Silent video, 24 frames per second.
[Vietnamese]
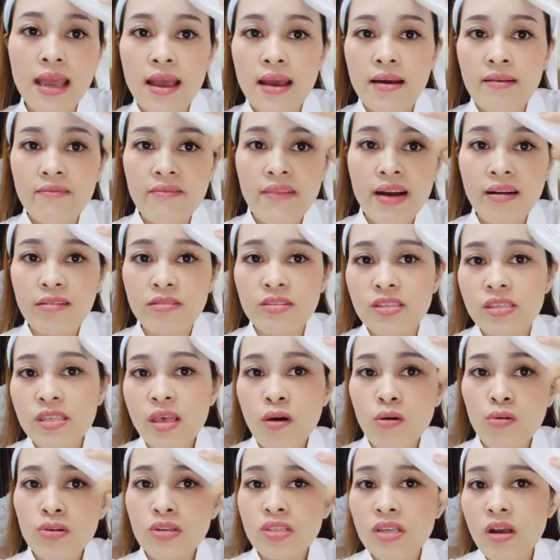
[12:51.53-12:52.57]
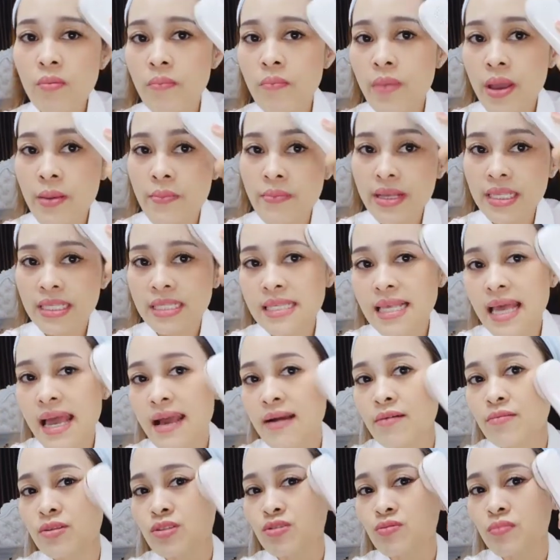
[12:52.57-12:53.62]
vào sâu trong bề mặt da
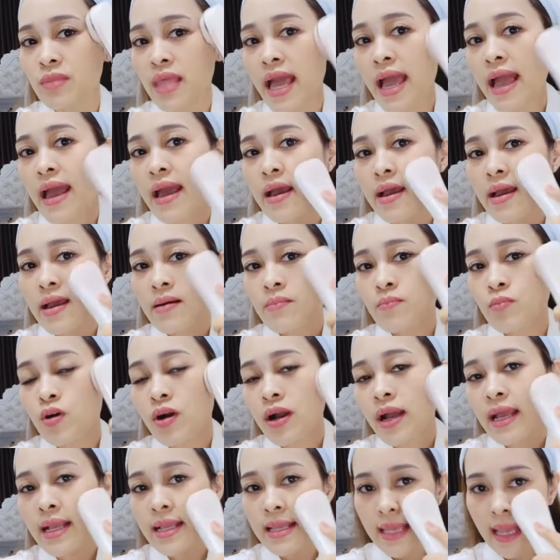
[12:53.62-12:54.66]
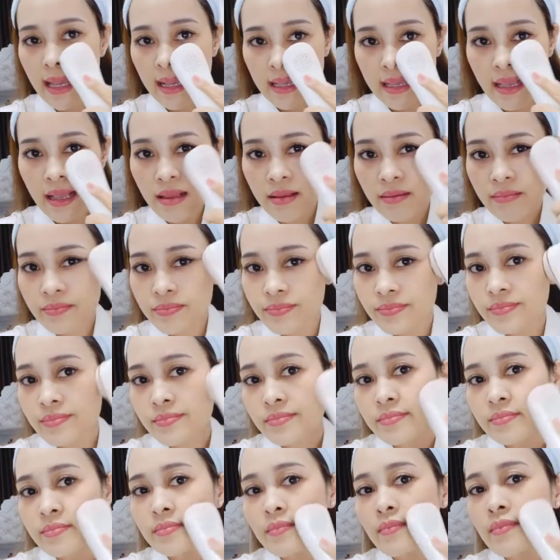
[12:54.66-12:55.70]
của chúng ta một cách nhanh nhất
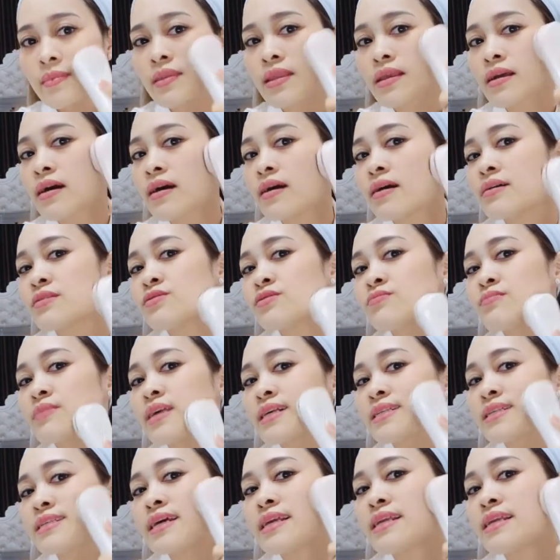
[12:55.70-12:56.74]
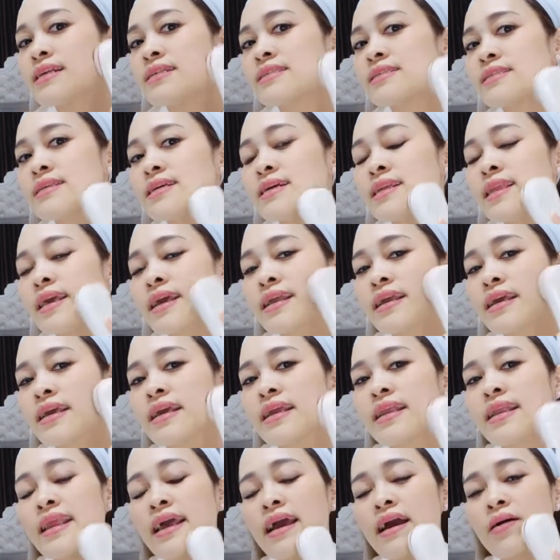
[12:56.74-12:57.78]
đó, chúng ta sẽ điện di đến khi
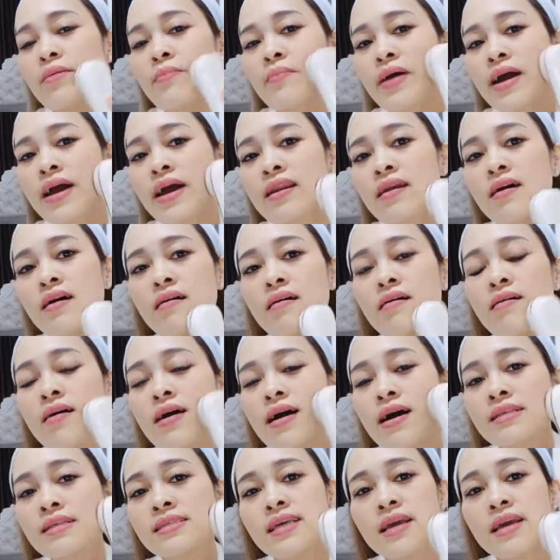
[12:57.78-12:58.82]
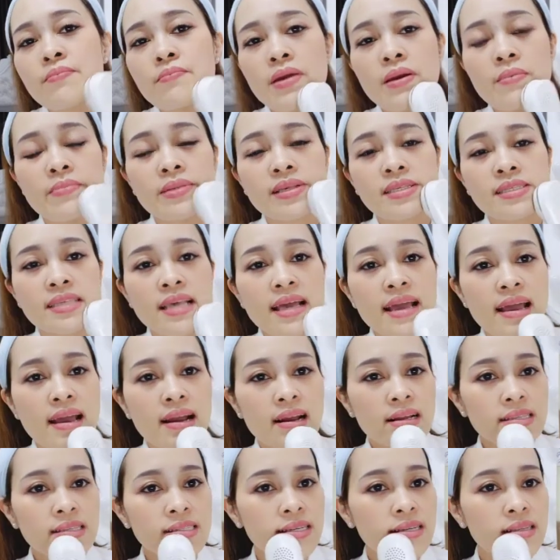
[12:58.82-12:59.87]
nào mà nó trên bề mặt da
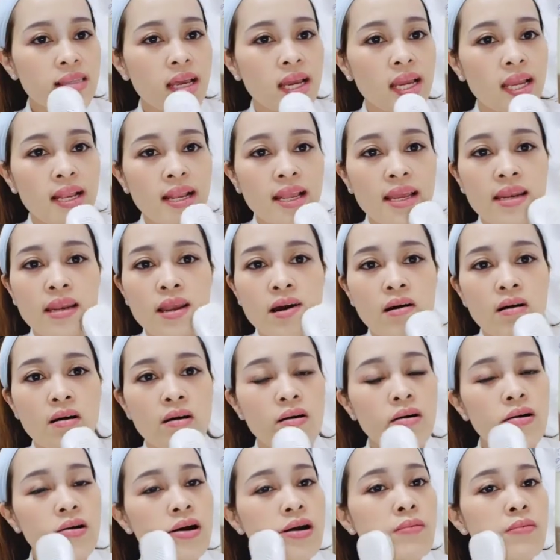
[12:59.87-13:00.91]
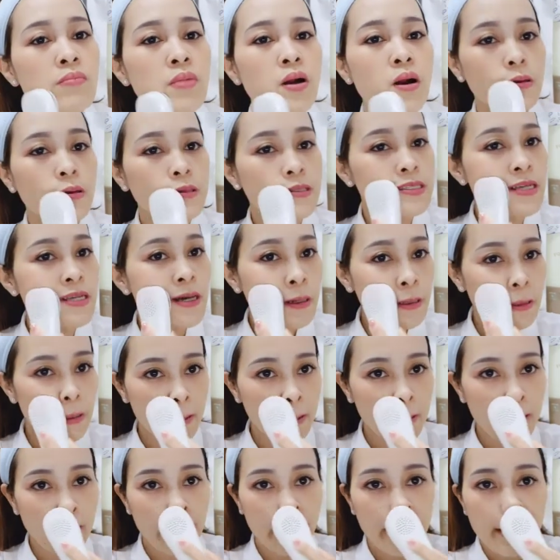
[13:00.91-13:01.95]
các chị thấy là nó không còn trơn
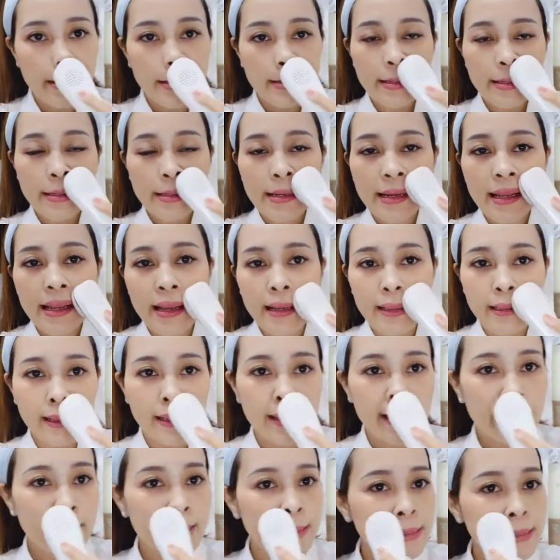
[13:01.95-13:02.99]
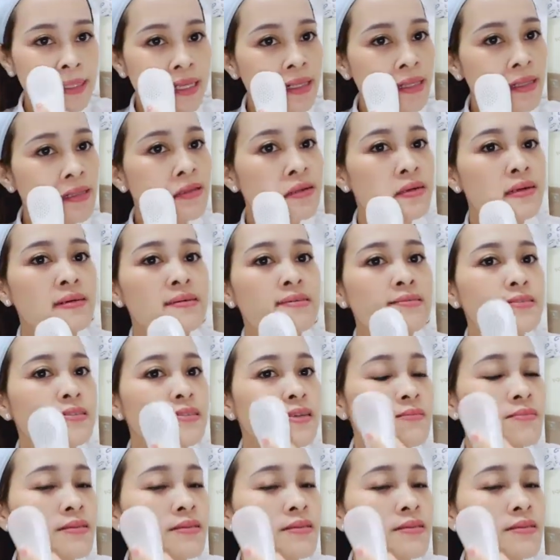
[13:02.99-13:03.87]
nữa tức là những cái chất ở trong